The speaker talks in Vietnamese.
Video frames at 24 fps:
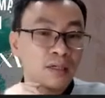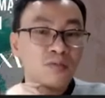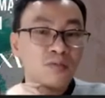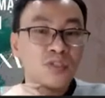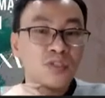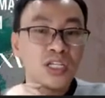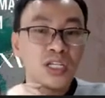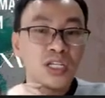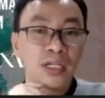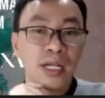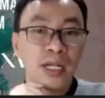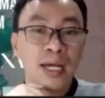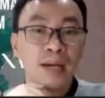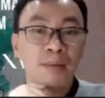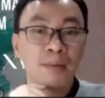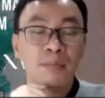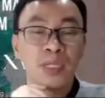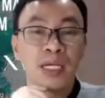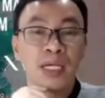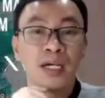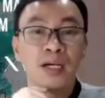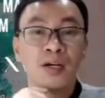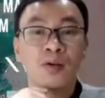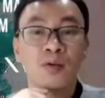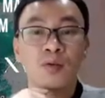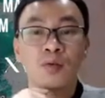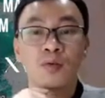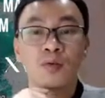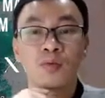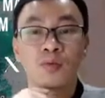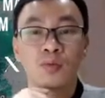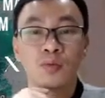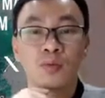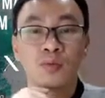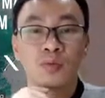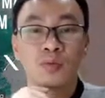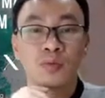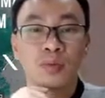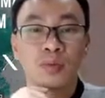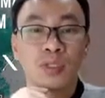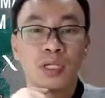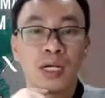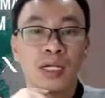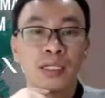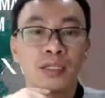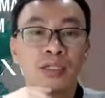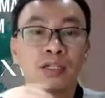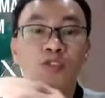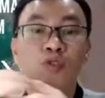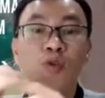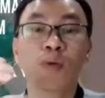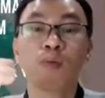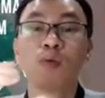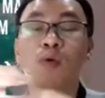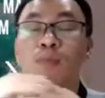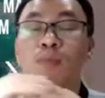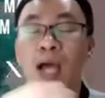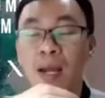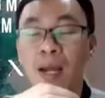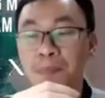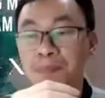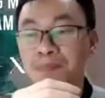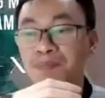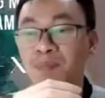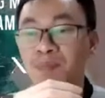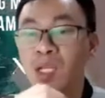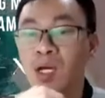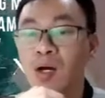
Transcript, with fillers: không chỉ đem theo cái tư duy buôn bán